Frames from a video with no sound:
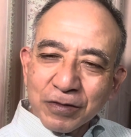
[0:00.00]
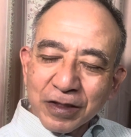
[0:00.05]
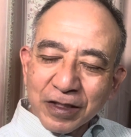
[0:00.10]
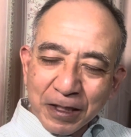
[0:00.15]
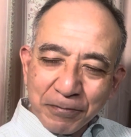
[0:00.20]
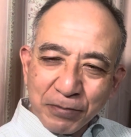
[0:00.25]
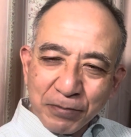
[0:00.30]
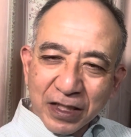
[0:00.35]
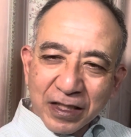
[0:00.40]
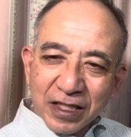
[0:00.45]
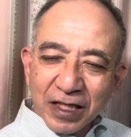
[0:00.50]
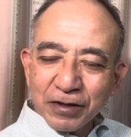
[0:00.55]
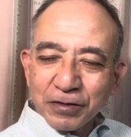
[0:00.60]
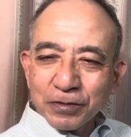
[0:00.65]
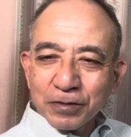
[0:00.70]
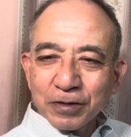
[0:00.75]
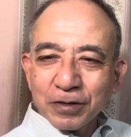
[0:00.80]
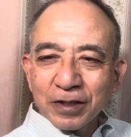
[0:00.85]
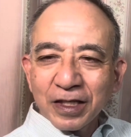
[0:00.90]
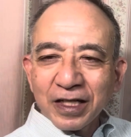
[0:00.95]
頑張って、
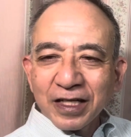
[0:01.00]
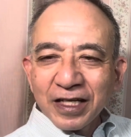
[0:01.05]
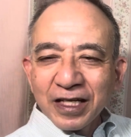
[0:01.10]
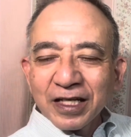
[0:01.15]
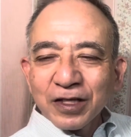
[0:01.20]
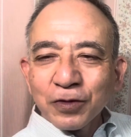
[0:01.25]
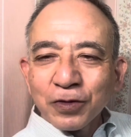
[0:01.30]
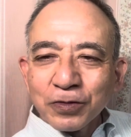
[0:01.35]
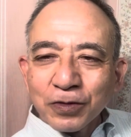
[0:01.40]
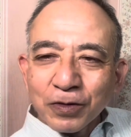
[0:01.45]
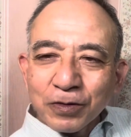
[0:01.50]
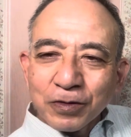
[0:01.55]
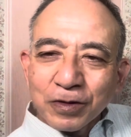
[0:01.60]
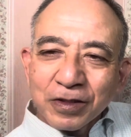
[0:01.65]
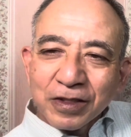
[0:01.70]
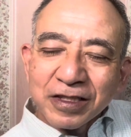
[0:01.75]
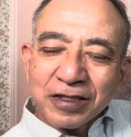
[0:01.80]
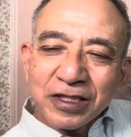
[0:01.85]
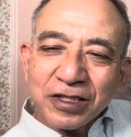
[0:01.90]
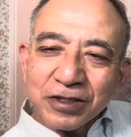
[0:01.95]
この
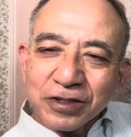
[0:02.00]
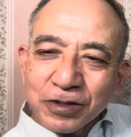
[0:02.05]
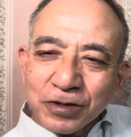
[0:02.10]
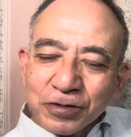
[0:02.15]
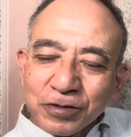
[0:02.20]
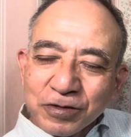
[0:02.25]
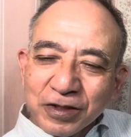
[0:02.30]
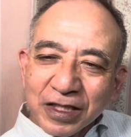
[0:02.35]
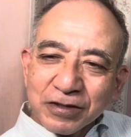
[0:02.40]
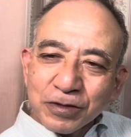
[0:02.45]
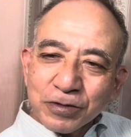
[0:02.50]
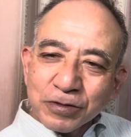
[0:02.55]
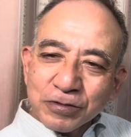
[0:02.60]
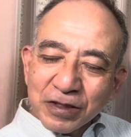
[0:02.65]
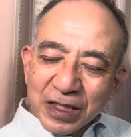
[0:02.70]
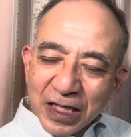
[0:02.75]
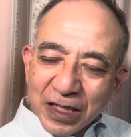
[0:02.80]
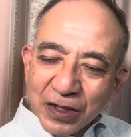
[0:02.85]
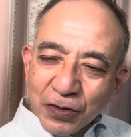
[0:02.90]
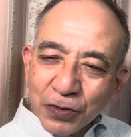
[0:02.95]
ニュース委託、
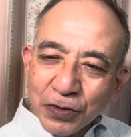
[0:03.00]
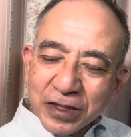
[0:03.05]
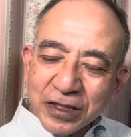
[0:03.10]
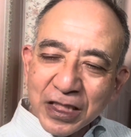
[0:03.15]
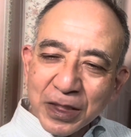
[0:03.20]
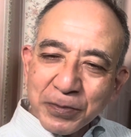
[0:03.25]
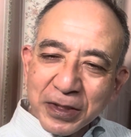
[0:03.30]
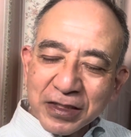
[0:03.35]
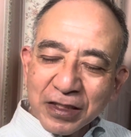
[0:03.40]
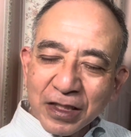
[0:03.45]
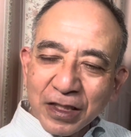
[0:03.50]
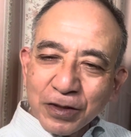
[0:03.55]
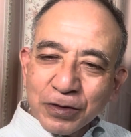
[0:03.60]
ウクライナを応援しています。